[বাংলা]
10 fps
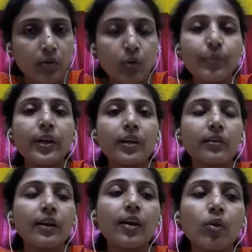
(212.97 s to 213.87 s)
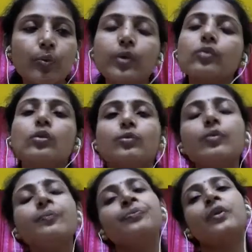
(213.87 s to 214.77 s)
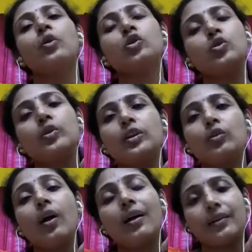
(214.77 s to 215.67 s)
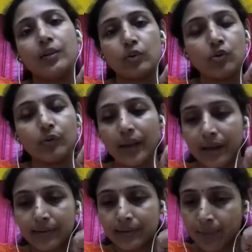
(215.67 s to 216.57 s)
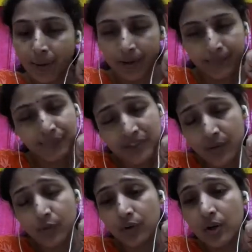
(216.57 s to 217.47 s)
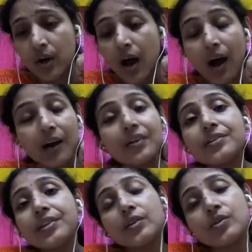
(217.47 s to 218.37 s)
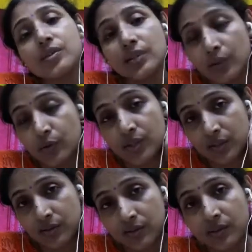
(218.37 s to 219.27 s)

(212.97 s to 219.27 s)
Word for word: গভীর থেকে গভীরতম অসুখ কিন্তু হার্টের অসুখ দেখা দিতে পারে যেমন আর্টারিওস্ক্লেরোসিস